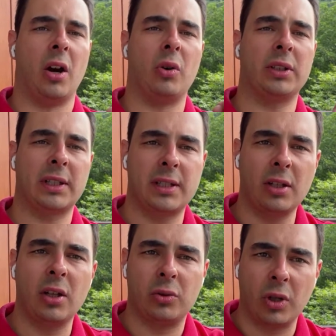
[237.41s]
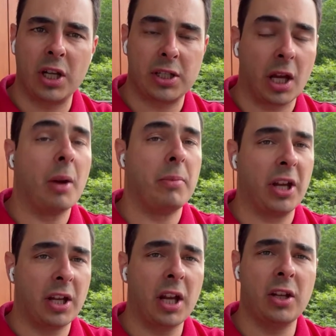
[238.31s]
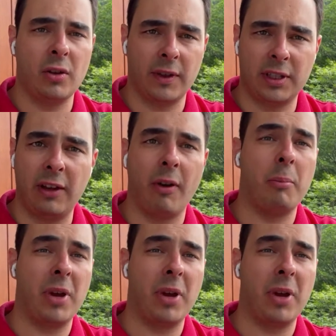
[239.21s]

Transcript: a un'attrazione turistica benché innovativa,